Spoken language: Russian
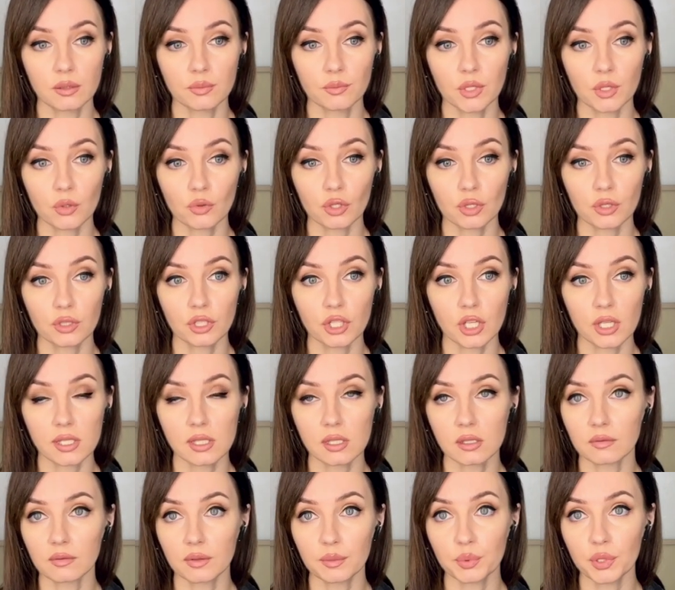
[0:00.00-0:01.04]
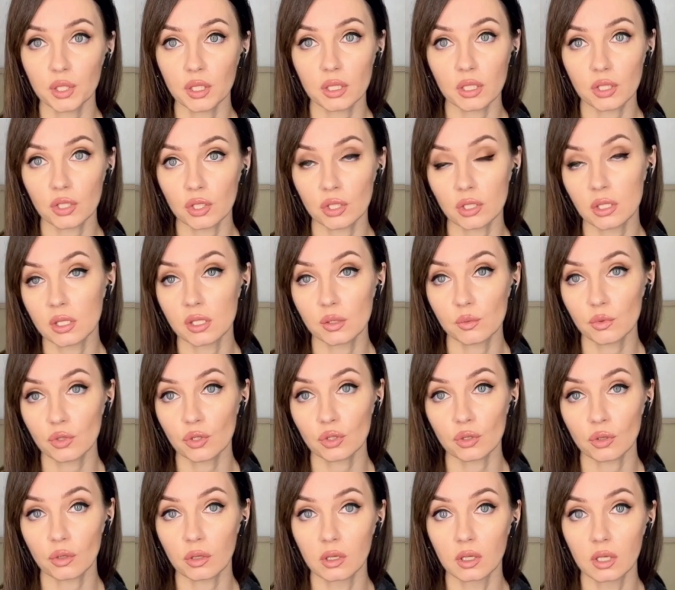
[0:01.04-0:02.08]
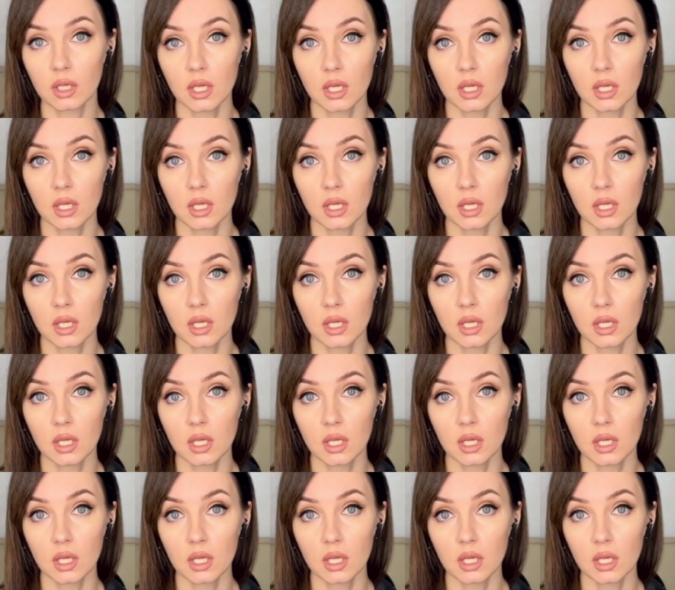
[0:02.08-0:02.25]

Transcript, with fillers: Мне уже, честно, вообще даже не смешно.